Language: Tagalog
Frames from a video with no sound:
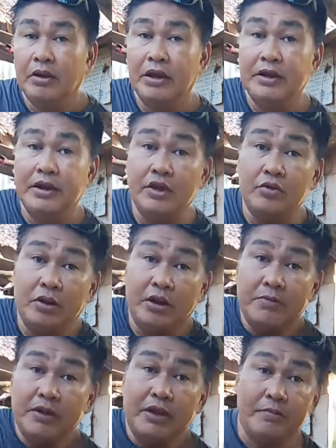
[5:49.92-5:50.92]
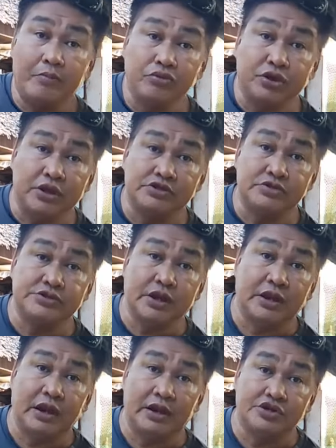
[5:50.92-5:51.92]
Maganda yun, makaibigan, protection sa
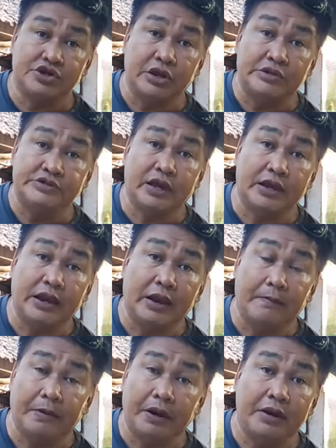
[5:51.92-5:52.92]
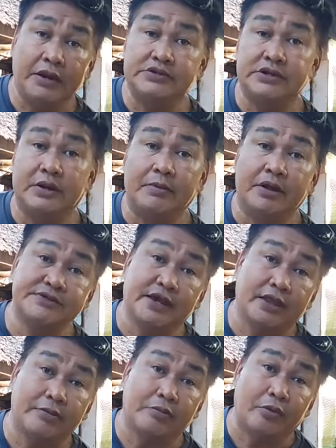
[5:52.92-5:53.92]
kanila, shield sa kanila para hindi sila
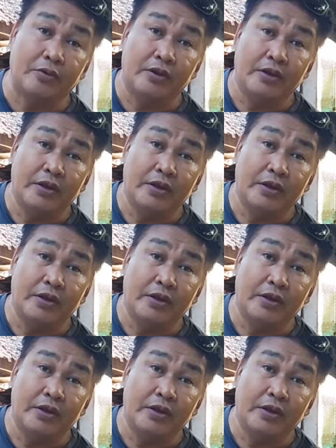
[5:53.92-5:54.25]
magkasakit po.